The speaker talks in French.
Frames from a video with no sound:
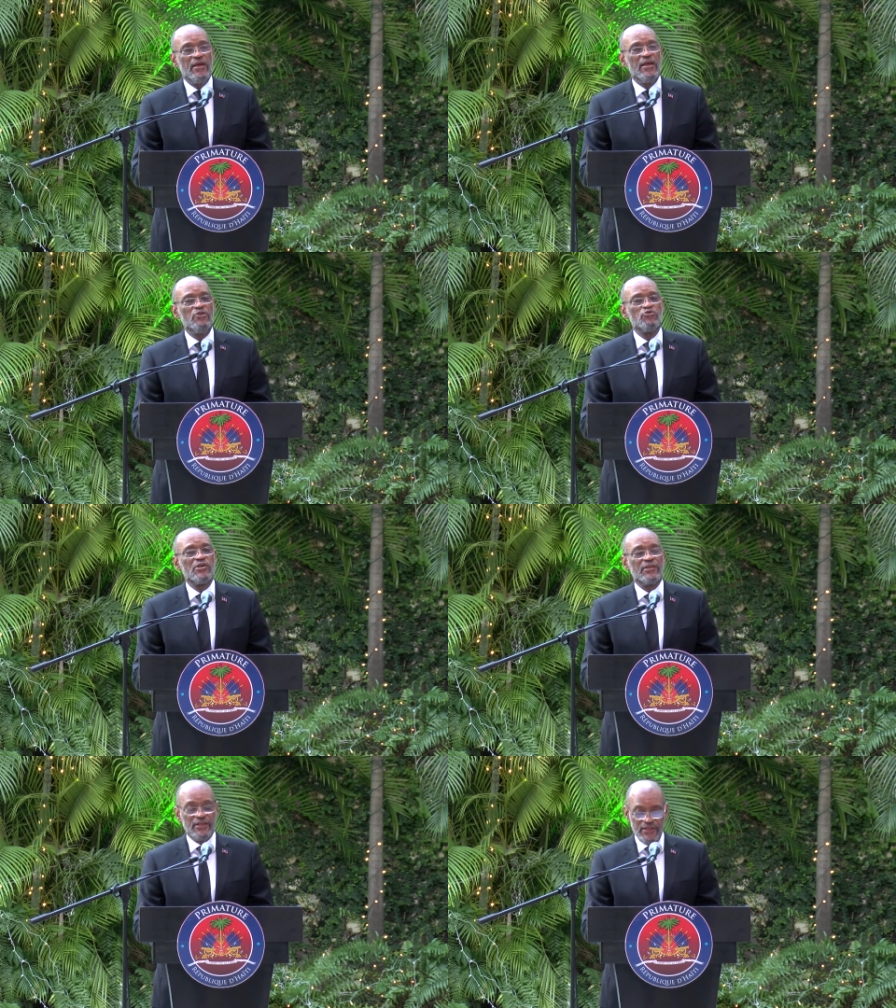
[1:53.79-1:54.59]
et nous
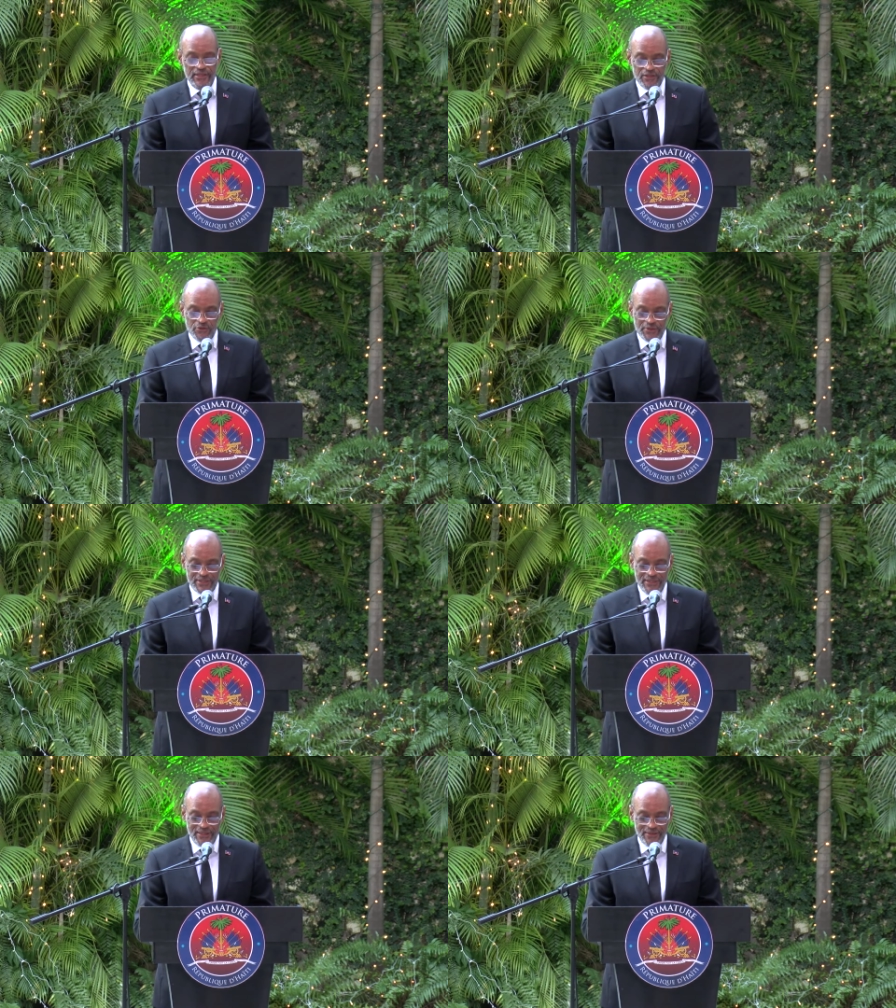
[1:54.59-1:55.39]
entraîner dans un
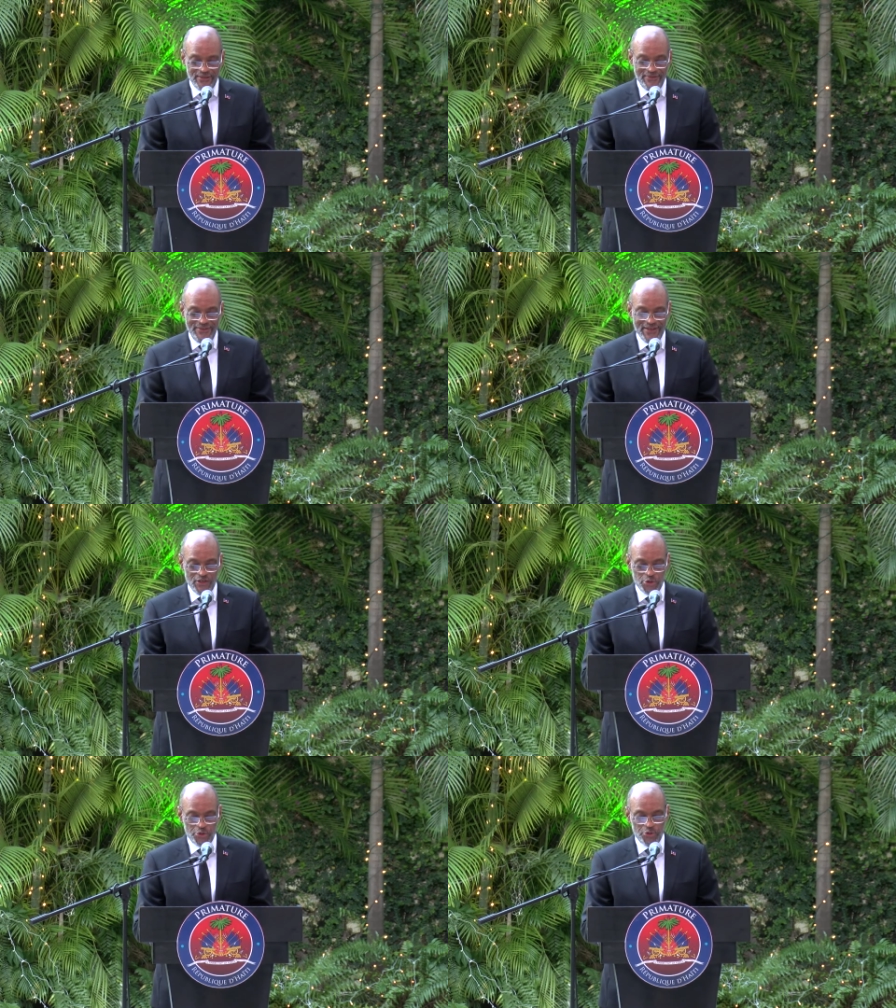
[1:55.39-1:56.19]
cycle
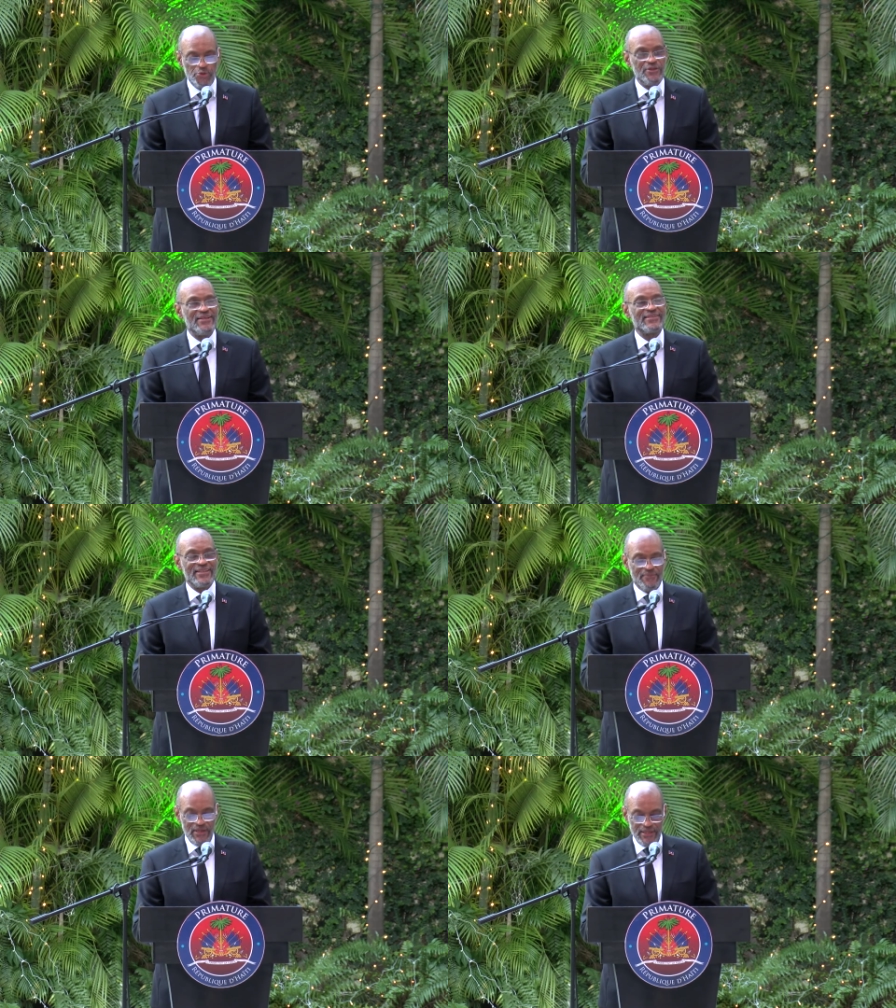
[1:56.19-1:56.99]
dangereux
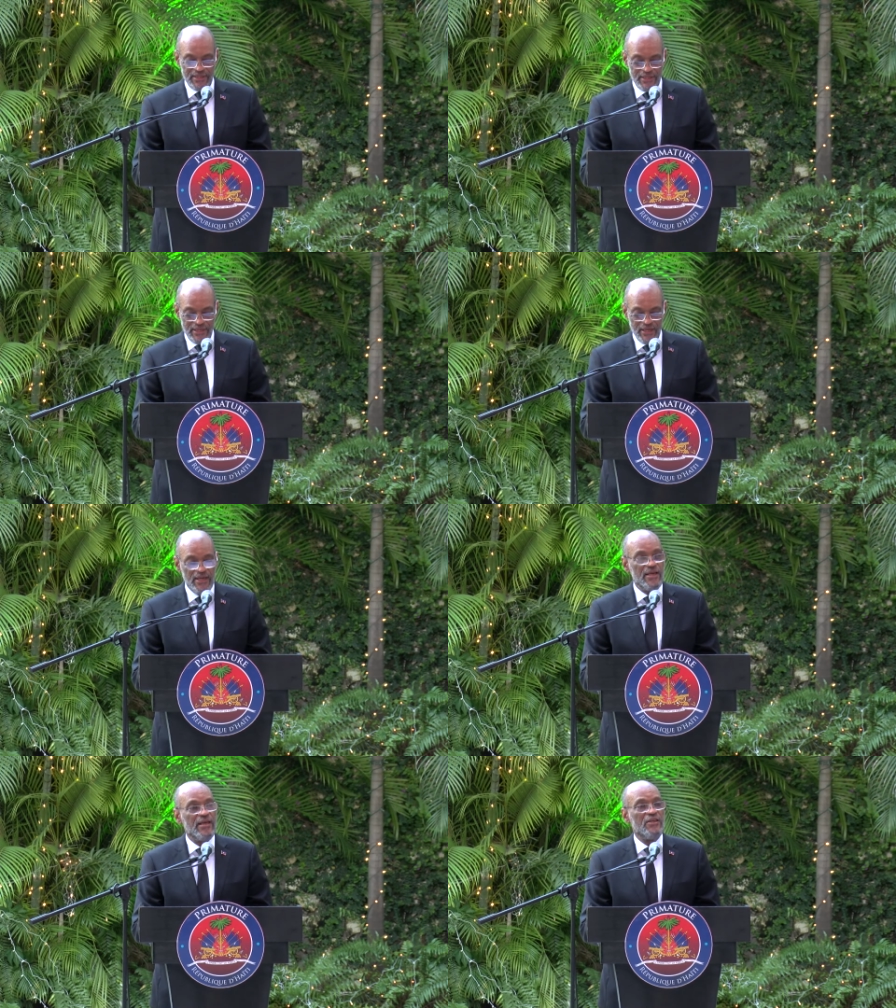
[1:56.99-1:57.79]
d'instabilité
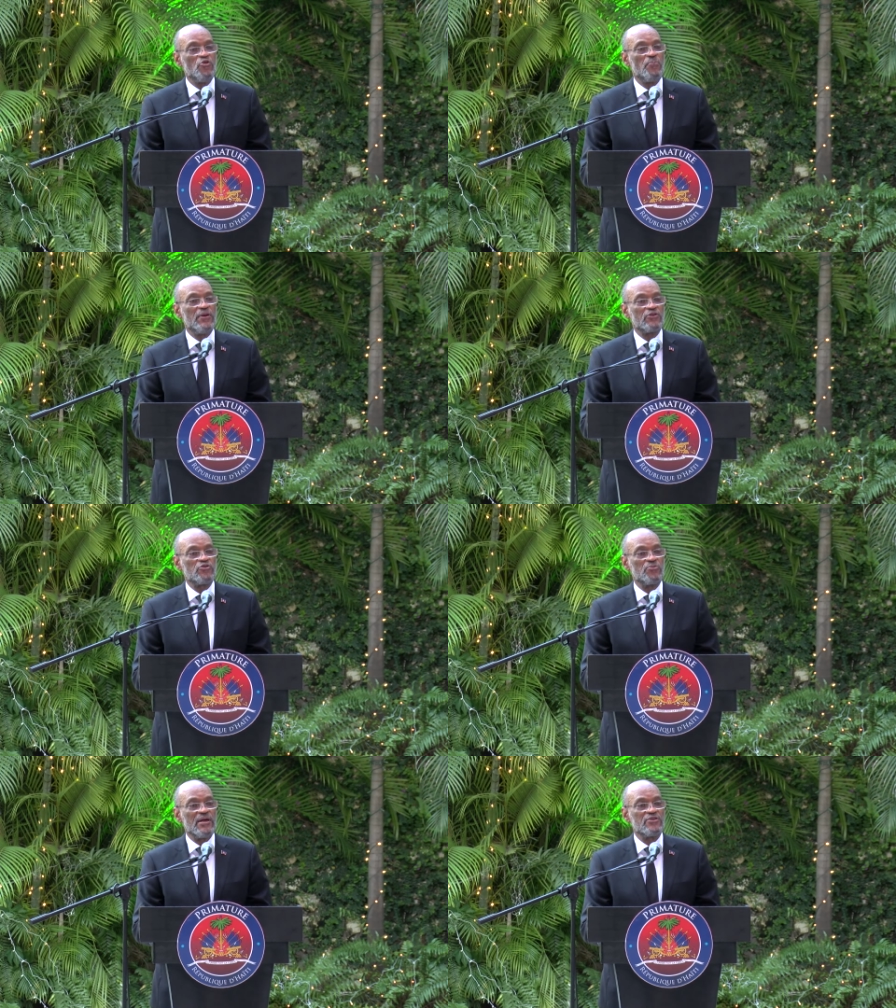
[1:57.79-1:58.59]
et de
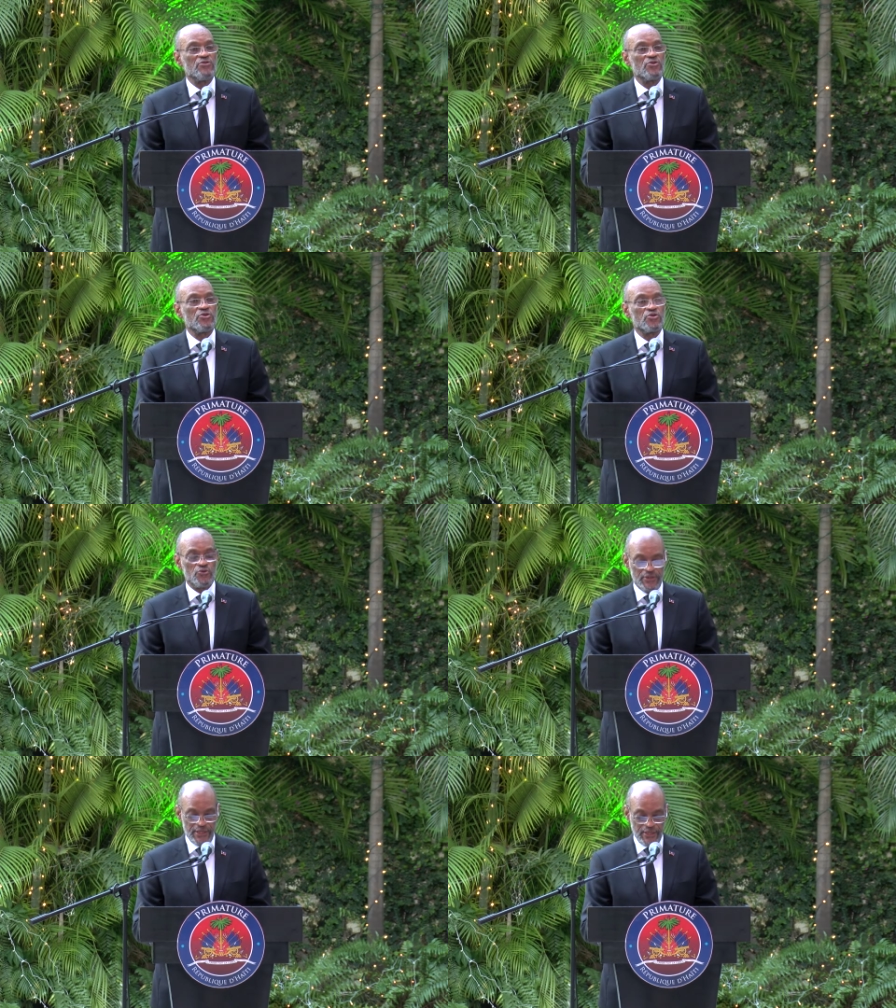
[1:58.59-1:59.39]
perturbation
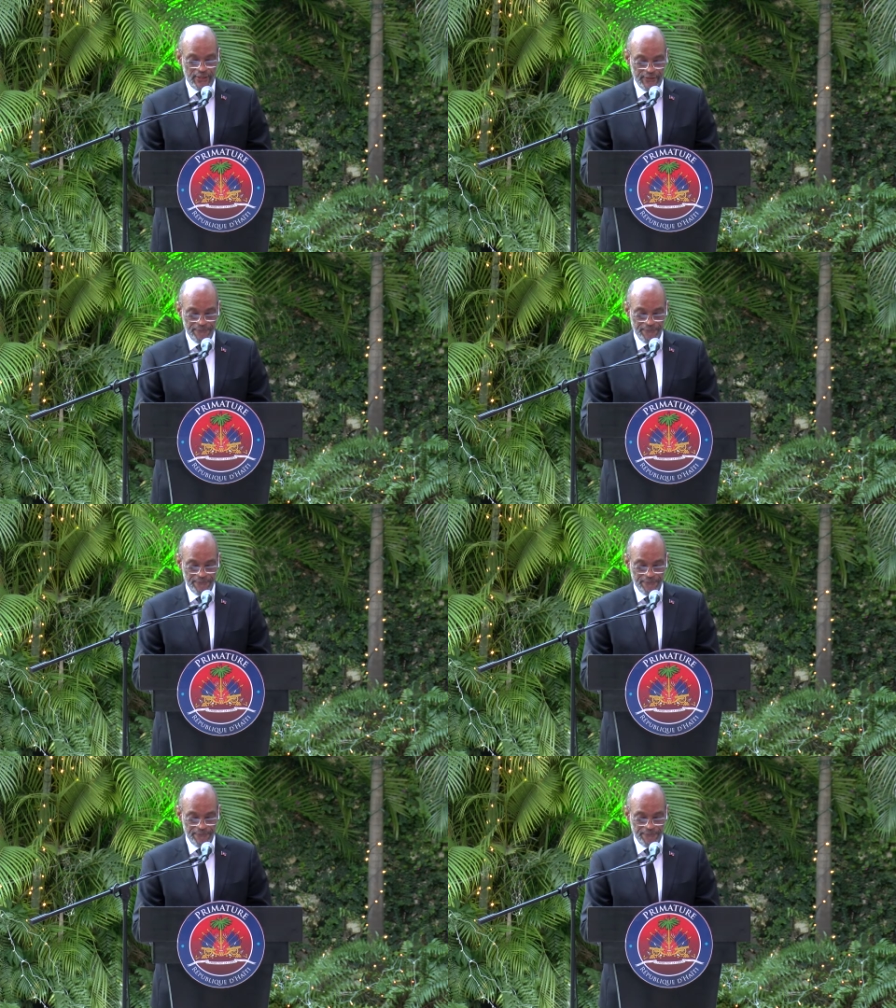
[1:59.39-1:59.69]
sociale